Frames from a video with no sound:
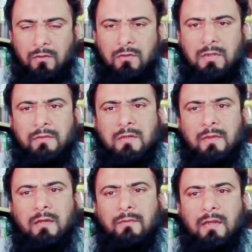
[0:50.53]
तो सबसे
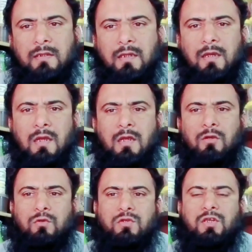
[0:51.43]
पहले बात है
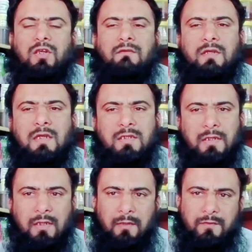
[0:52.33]
खुश्की की वजह
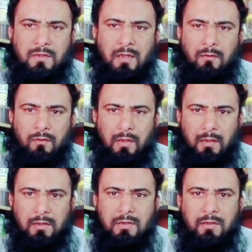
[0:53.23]
से कब्ज़ का होना
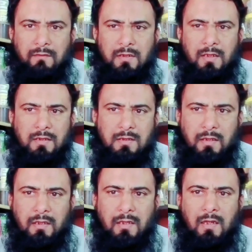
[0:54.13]
इसकी वजह
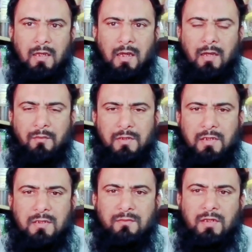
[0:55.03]
से आप ये
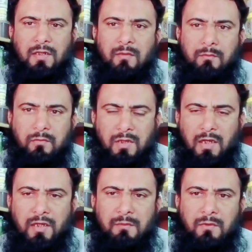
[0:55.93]
समझें कि
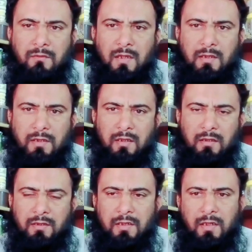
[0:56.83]
पुरानी बीमारियां
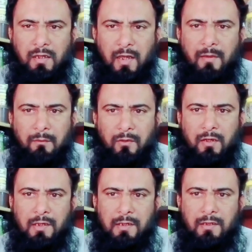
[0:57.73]
ये एक अहम
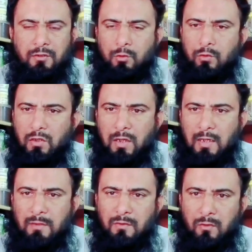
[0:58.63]
पॉइंट है कि जो
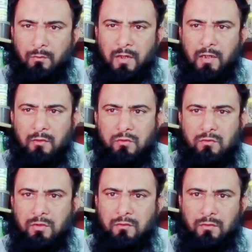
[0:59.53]
आदमी को पहले हो
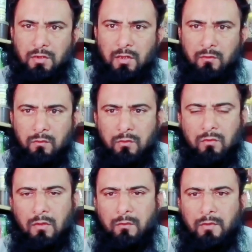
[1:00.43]
चुकी होती हैं
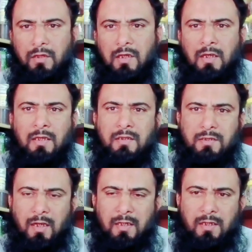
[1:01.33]
उनको भी
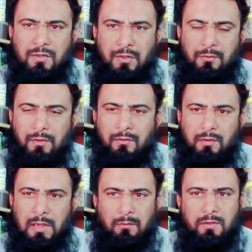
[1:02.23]
जागना ज़रूरी
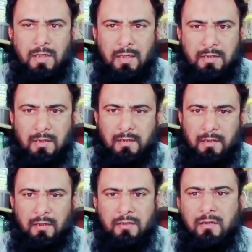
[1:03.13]
होता है वो जाग जाती
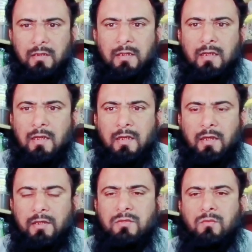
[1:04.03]
इसलिए
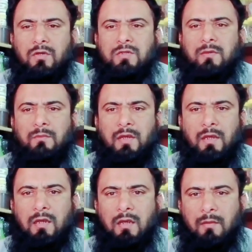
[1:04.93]
इस मौसम
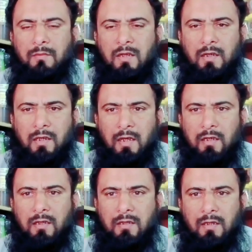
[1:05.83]
में अपना
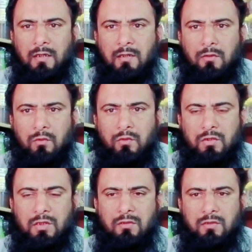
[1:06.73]
ख्याल रखना कि
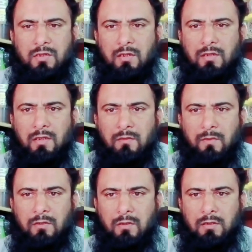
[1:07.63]
खुश्की और सर्दी की
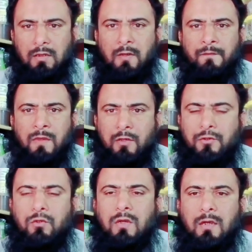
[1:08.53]
बदौलत
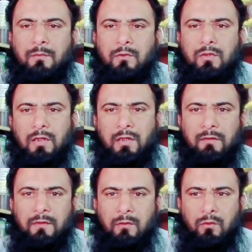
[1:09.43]
जो आपको
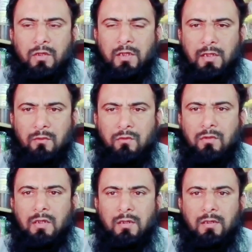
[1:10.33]
तकलीफ़ें हो रही हैं उन
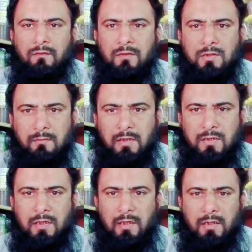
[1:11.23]
तकलीफ़ों से
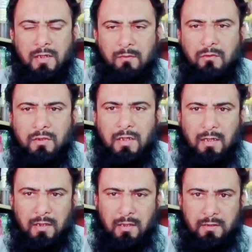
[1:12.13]
बचने के लिए आपको क्या
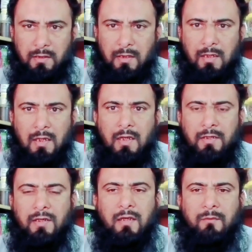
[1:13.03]
करना चाहिए
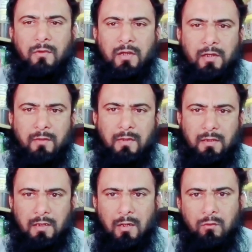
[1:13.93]
ये एक पॉइंट की
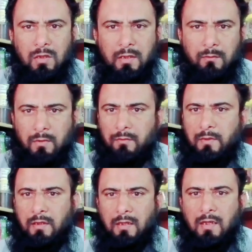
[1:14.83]
बात है अव्वल नंबर
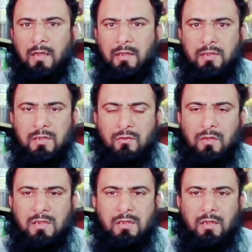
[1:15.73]
पर अगर किसी को
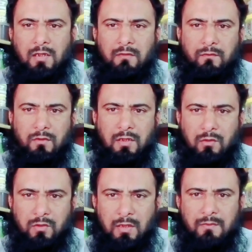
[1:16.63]
ऐसी तकलीफ़ होती है
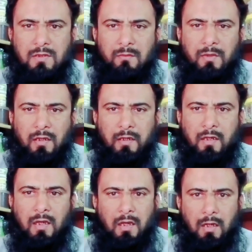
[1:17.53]
तो सबसे पहले
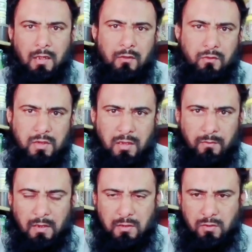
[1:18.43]
अगर उसके
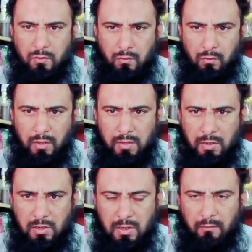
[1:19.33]
पास कोई
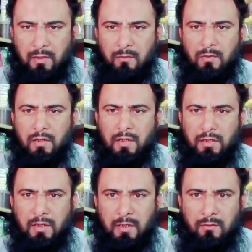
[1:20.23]
चीज़ अवेलेबल अवेलेबल
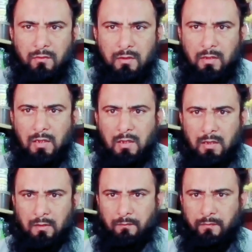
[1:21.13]
नहीं है कोई
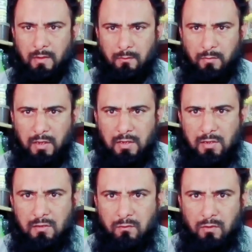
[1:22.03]
बड़ी
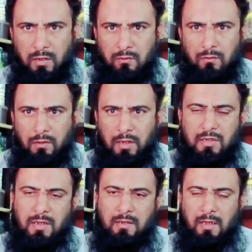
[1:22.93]
चीज़ वो ना तो ले
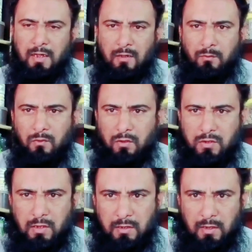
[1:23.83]
सकता है ना
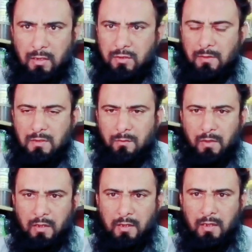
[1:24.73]
पहुंच सकता है सबसे
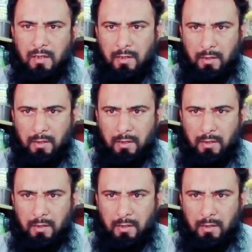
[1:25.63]
पहले